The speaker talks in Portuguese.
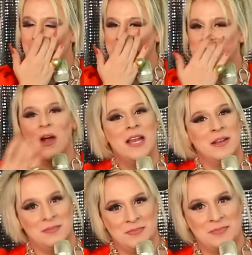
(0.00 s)
Mas
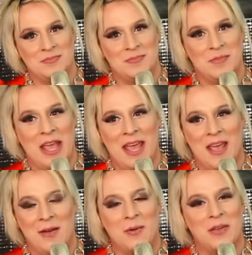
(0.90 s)
olha,
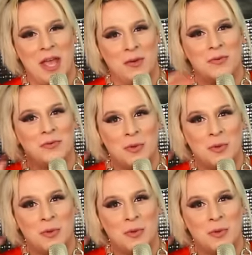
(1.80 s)
é, eu quero,